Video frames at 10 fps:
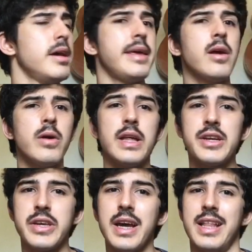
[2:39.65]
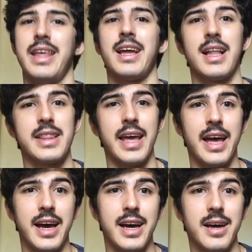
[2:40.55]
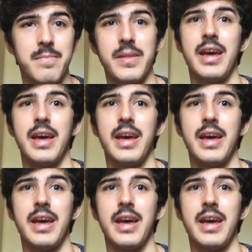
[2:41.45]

E quando ela chega na Inglaterra,